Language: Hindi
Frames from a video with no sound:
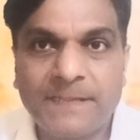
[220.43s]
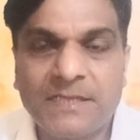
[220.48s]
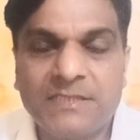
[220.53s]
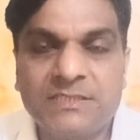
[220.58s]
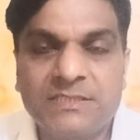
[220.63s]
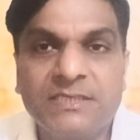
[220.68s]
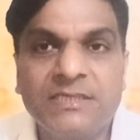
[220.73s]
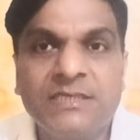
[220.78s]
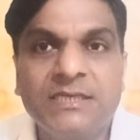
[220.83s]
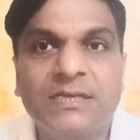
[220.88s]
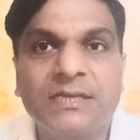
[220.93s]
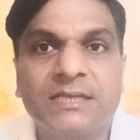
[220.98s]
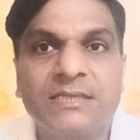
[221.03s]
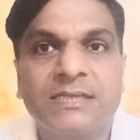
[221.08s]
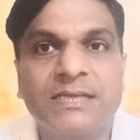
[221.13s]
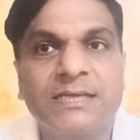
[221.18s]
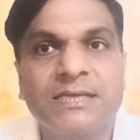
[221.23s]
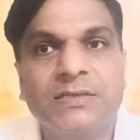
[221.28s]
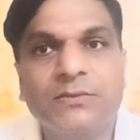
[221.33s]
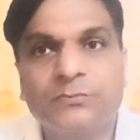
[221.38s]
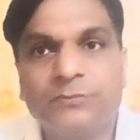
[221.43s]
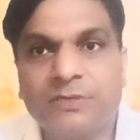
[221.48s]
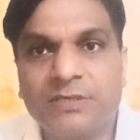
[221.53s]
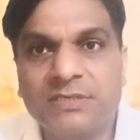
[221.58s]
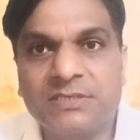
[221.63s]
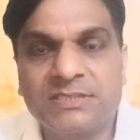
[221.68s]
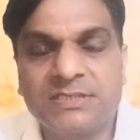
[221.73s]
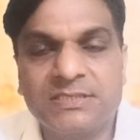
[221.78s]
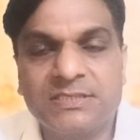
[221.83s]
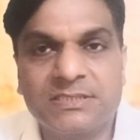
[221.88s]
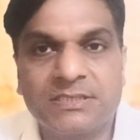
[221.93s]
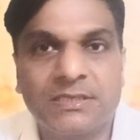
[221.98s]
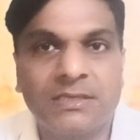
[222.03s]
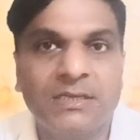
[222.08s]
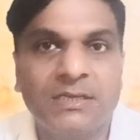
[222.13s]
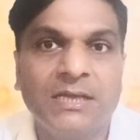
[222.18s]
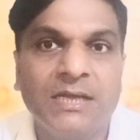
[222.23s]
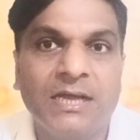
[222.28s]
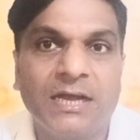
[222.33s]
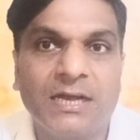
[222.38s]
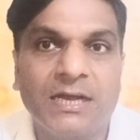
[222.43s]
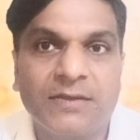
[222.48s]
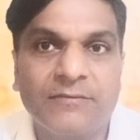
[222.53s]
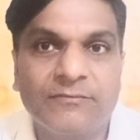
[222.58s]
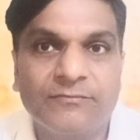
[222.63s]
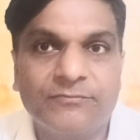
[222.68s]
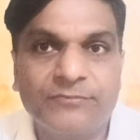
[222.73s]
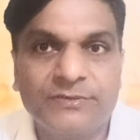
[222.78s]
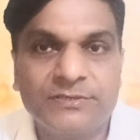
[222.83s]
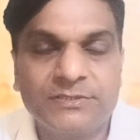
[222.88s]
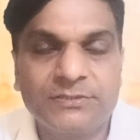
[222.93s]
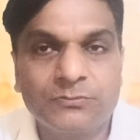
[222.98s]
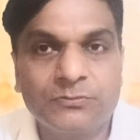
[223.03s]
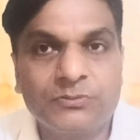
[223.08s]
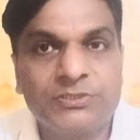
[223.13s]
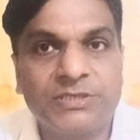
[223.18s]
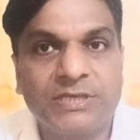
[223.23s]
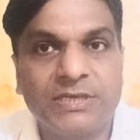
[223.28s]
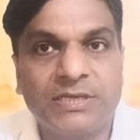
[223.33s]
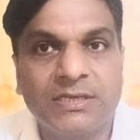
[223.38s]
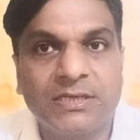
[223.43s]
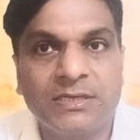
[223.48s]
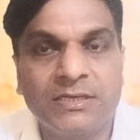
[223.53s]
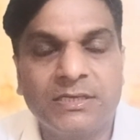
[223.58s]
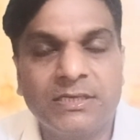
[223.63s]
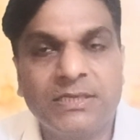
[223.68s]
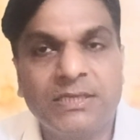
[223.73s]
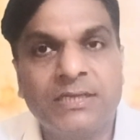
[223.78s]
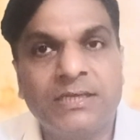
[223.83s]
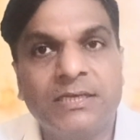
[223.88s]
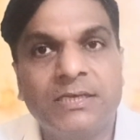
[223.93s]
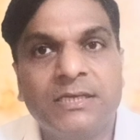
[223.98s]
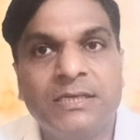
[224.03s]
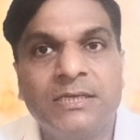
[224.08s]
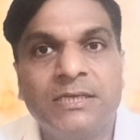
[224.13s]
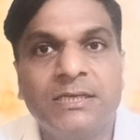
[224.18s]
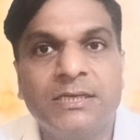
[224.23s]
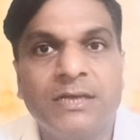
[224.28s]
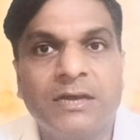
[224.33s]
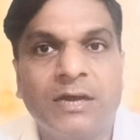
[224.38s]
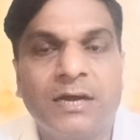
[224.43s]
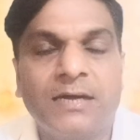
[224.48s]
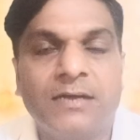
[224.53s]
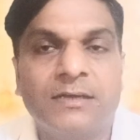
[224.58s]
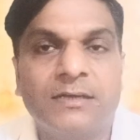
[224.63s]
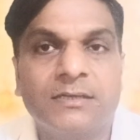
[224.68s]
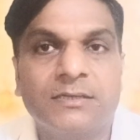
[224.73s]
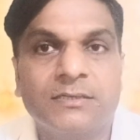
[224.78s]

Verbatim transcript: जिन्हें डर रहता है कि उनका सेंसर अगर छूट जाए ठीक है आ,